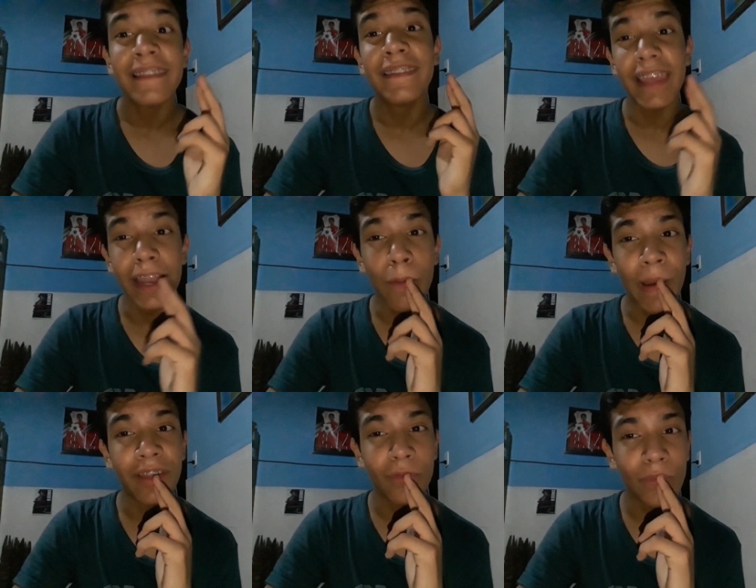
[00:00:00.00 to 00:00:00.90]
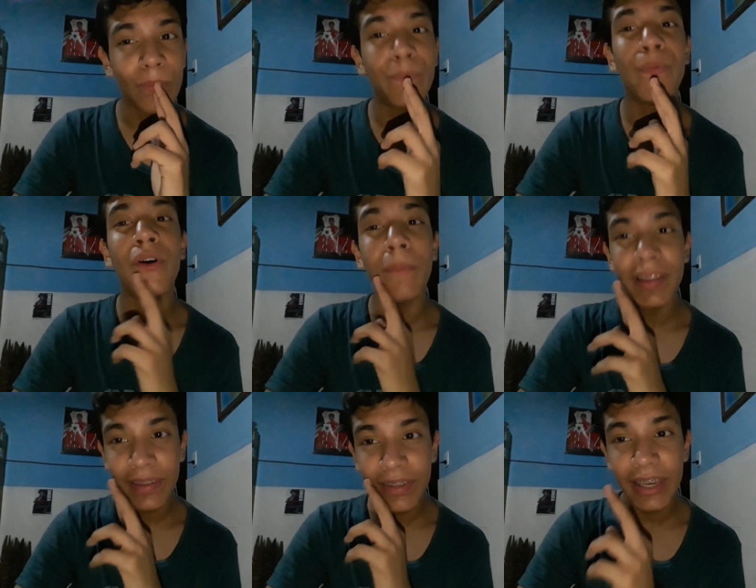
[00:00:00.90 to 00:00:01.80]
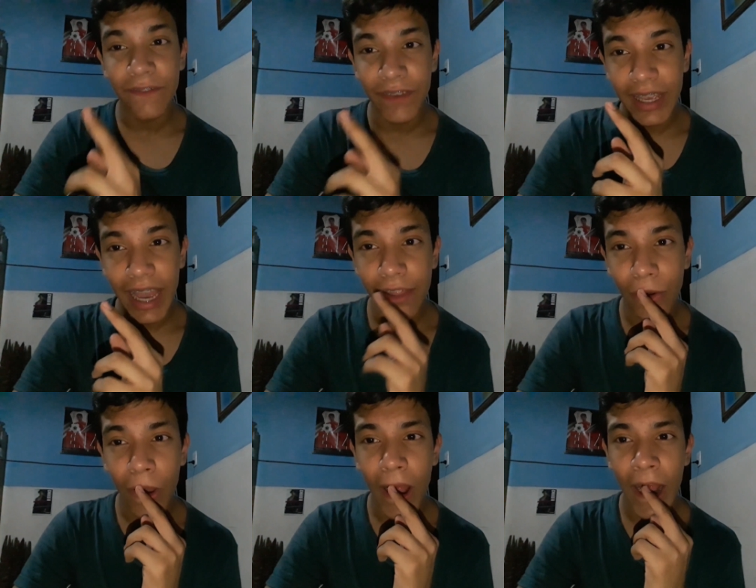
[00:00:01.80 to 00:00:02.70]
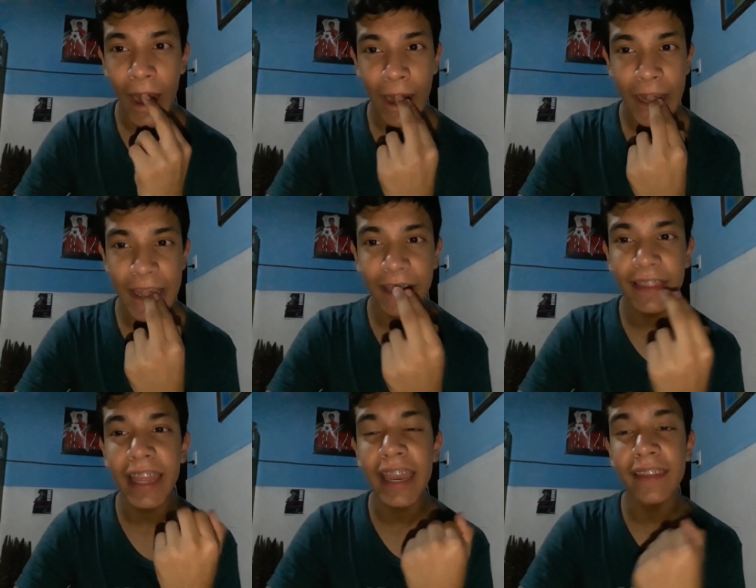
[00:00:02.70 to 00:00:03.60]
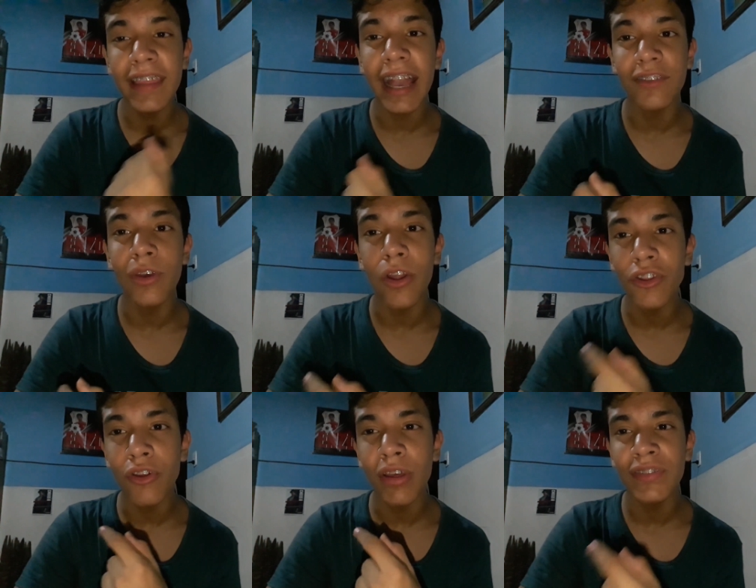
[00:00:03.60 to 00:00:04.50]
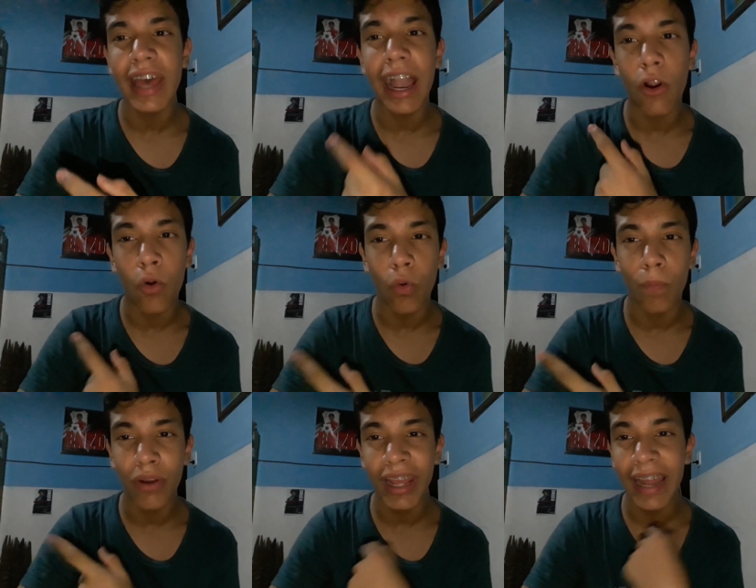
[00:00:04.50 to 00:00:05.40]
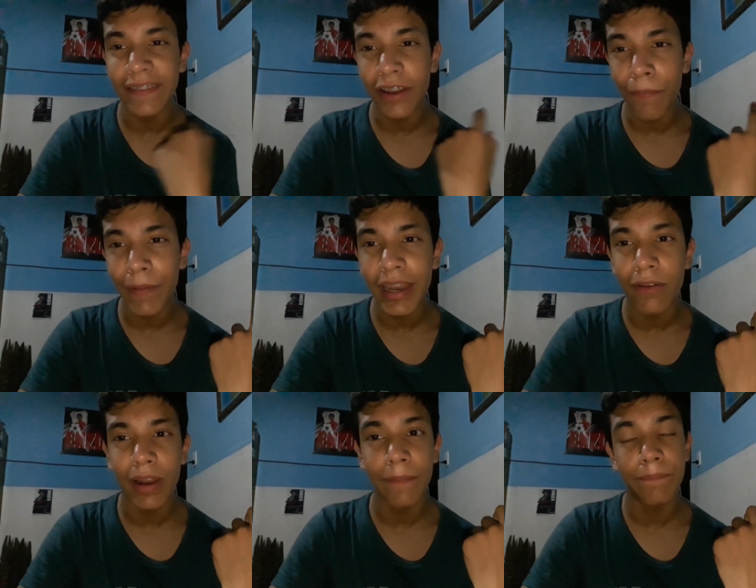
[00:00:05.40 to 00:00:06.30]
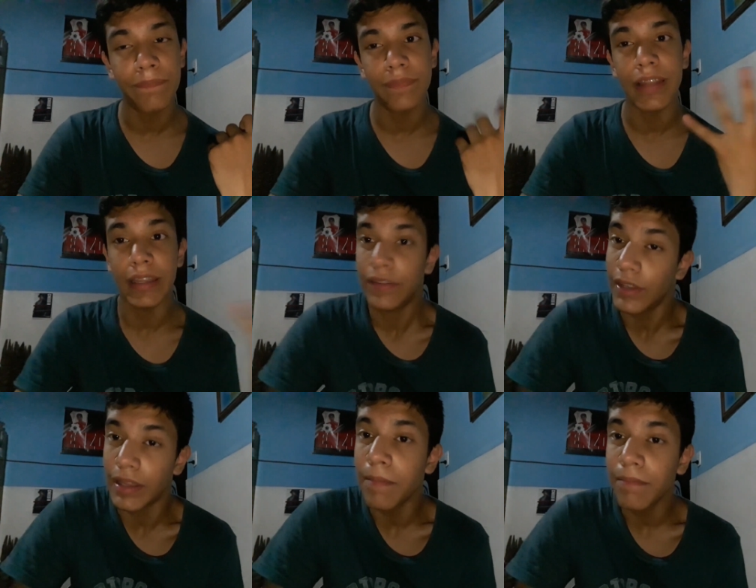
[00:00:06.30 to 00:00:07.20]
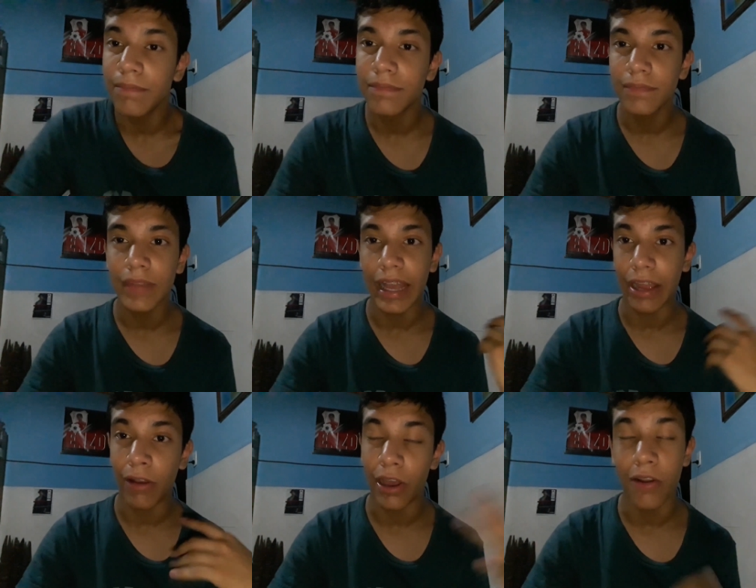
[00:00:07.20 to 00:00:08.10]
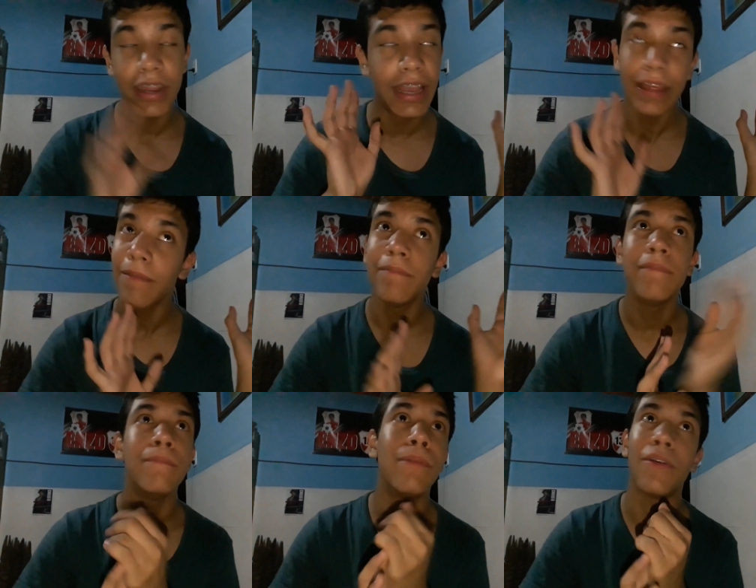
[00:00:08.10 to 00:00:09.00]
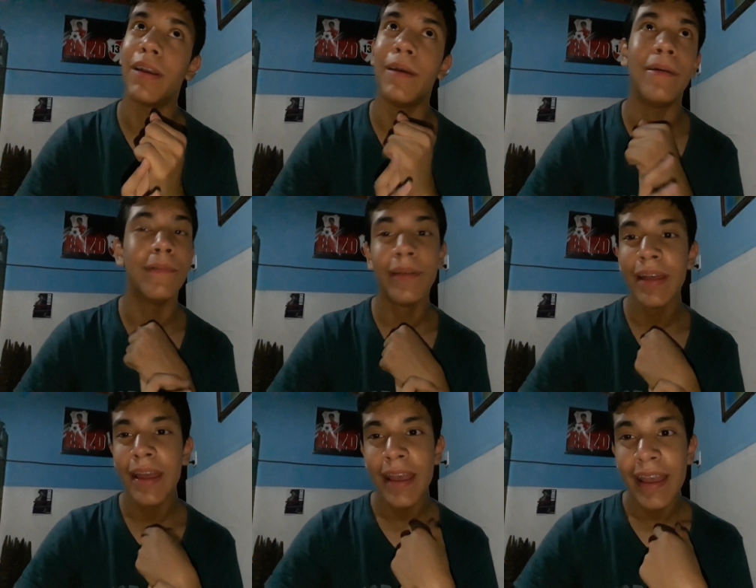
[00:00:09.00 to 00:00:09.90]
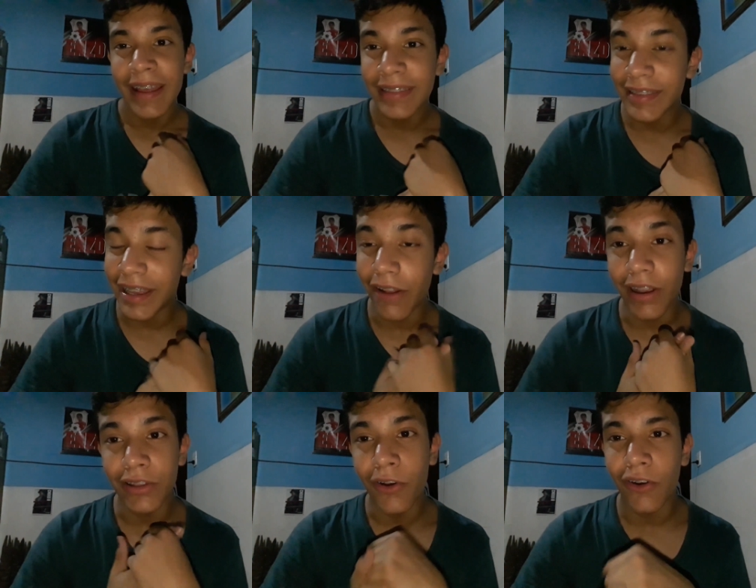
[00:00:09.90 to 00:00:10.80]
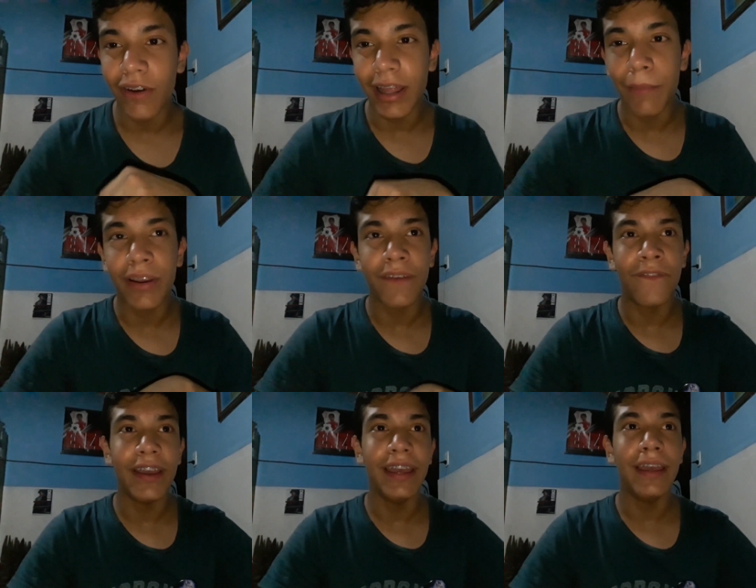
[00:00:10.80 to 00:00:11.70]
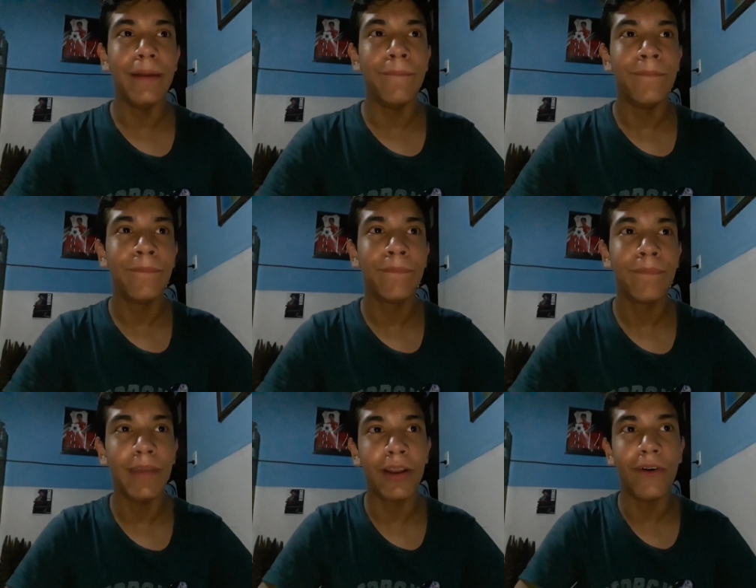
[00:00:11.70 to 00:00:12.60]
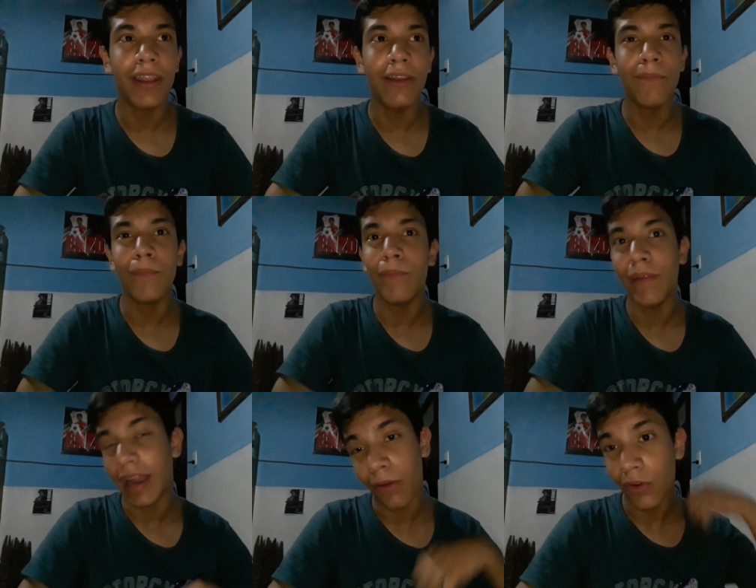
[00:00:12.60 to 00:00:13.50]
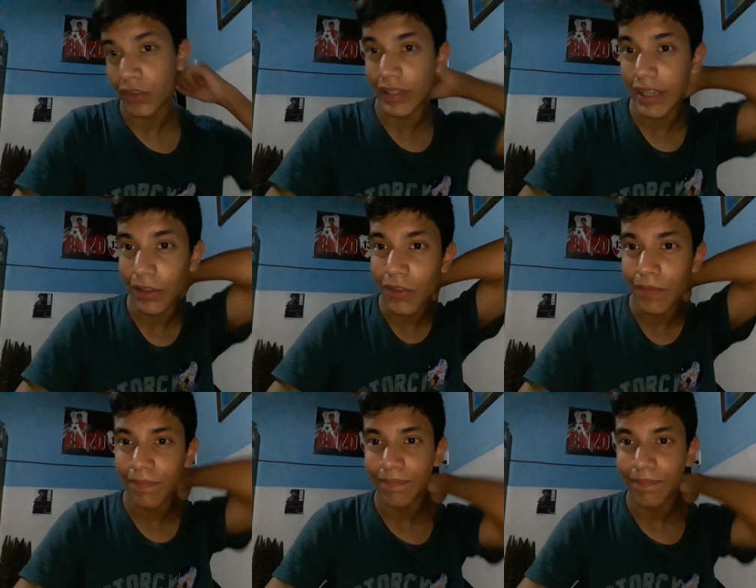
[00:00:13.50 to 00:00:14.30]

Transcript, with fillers: tiene más un poco más de significado. Y este, en este caso el odio no es a Goku, porque la anterior película, la de Z, la que no es canónica, pero que Creo que todos concordamos que fue mejor en, algunos sentidos.